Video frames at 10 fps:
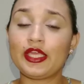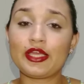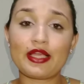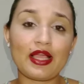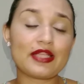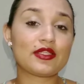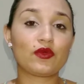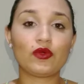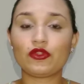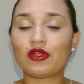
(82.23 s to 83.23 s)
Em casa,
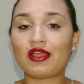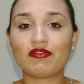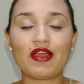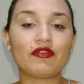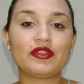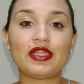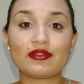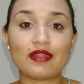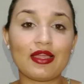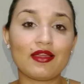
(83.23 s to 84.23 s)
quando eu lavava,
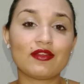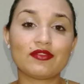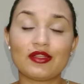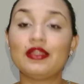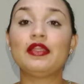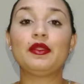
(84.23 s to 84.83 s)
hidratava,